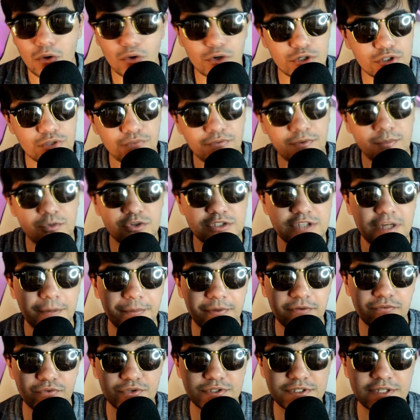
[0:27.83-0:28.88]
Hoje eu vim mostrar
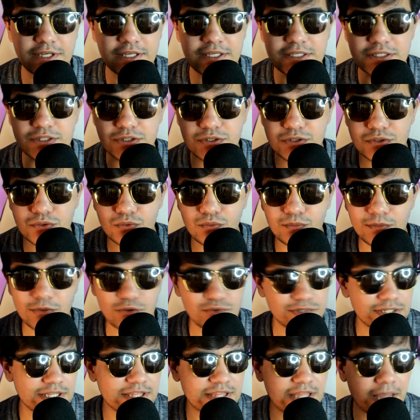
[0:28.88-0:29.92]
para vocês o meu
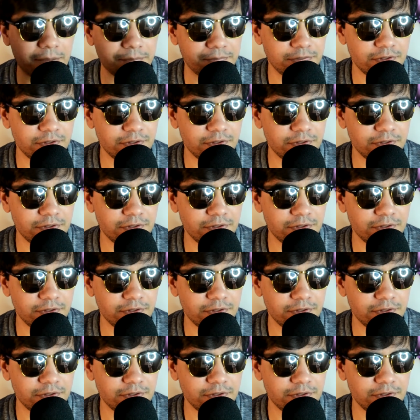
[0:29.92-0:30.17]
setup,